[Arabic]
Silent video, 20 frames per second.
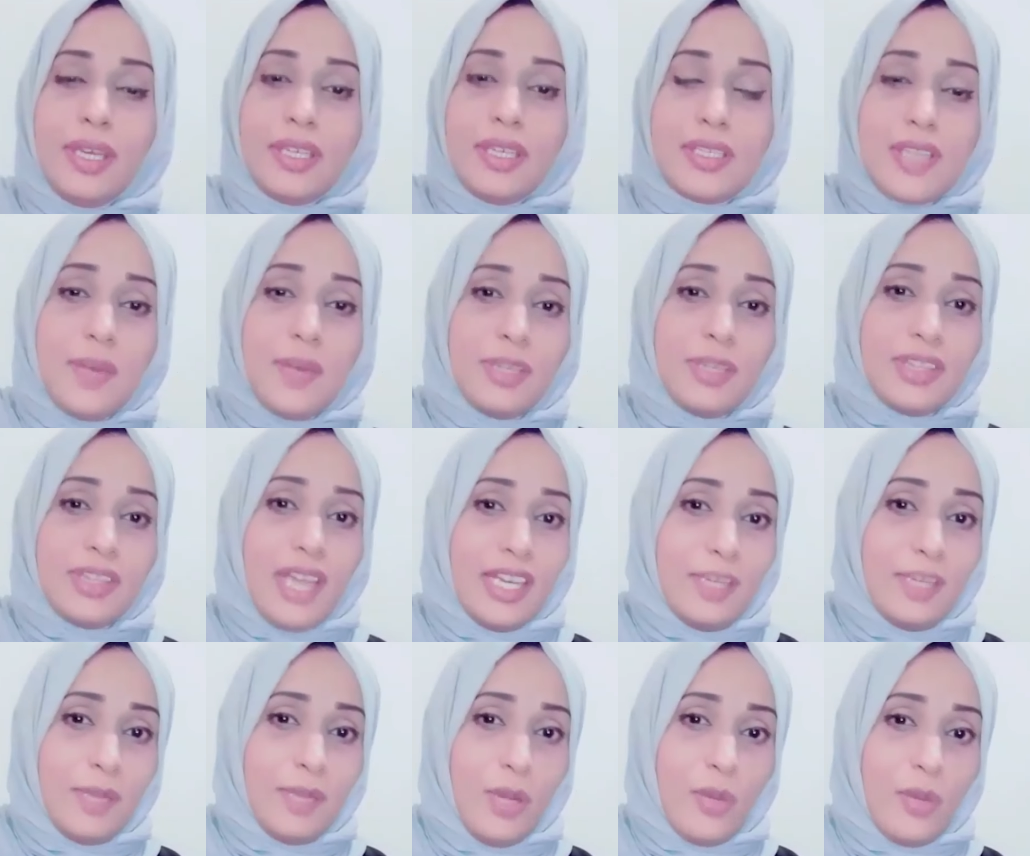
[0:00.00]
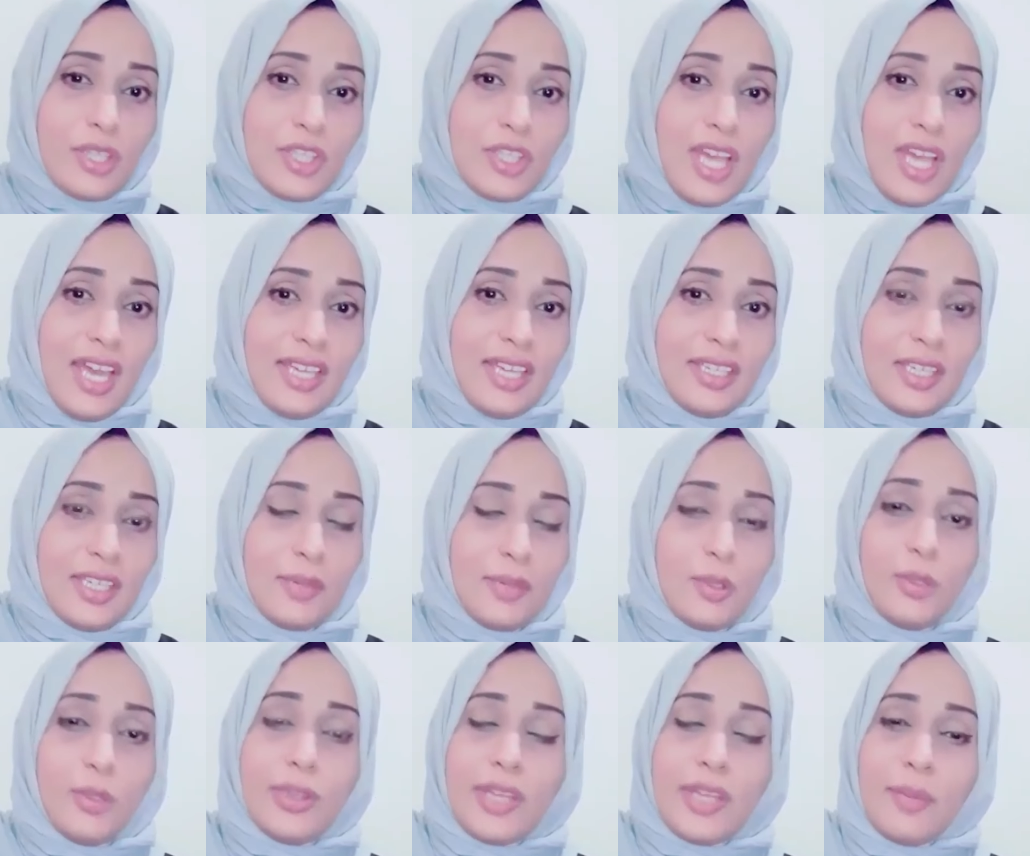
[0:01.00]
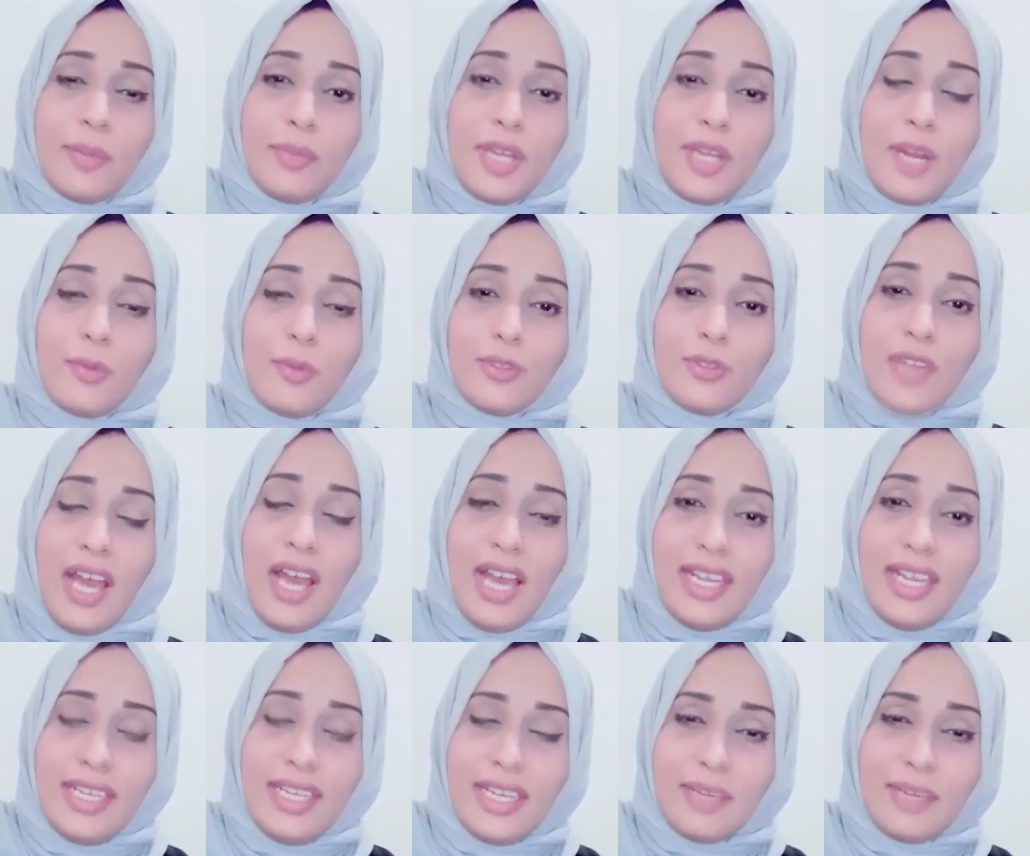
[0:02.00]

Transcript: نظام التعليم الوجاهي يطلب من المتعلم